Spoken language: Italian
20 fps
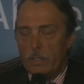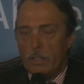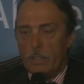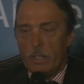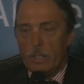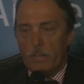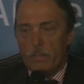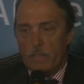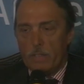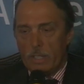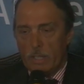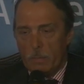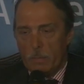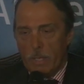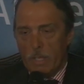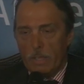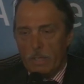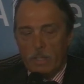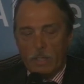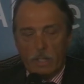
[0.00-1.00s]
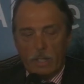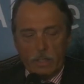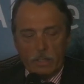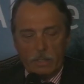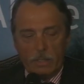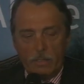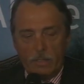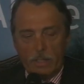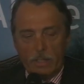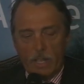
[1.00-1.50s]
degli investimenti, delle
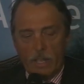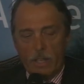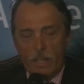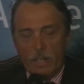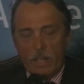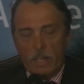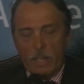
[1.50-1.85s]
attività